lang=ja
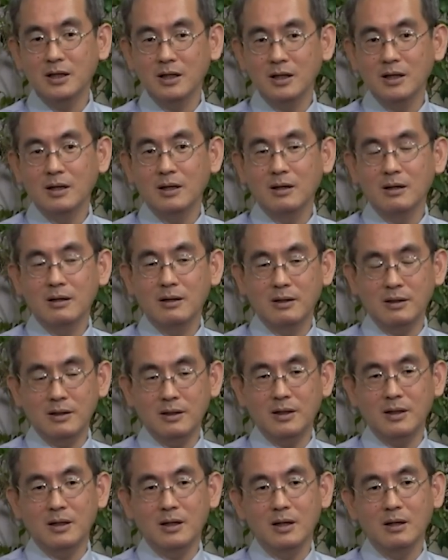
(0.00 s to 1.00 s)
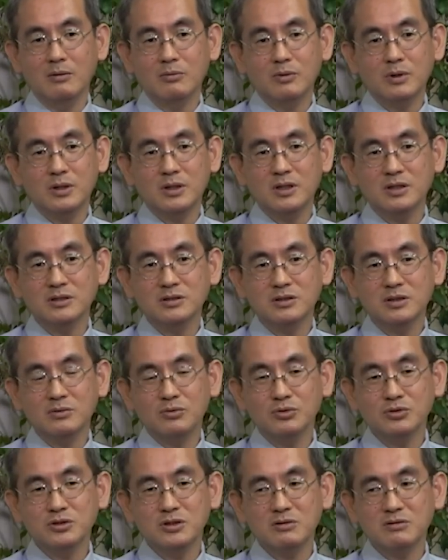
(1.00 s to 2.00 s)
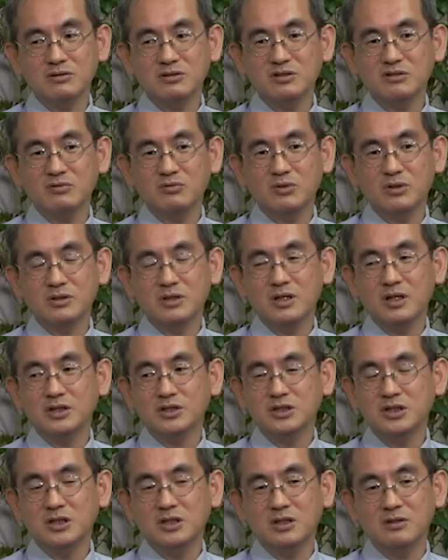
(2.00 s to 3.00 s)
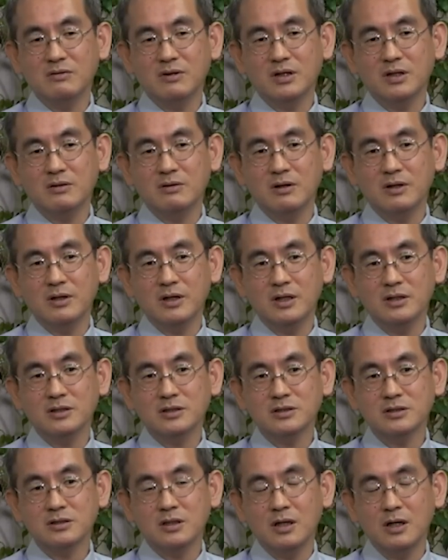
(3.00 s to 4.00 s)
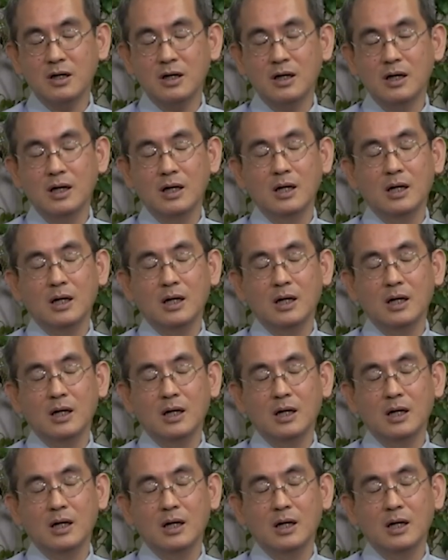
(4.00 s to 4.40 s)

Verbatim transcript: そうですね、これは決してロシアの侵攻が正しいっていうわけではないですが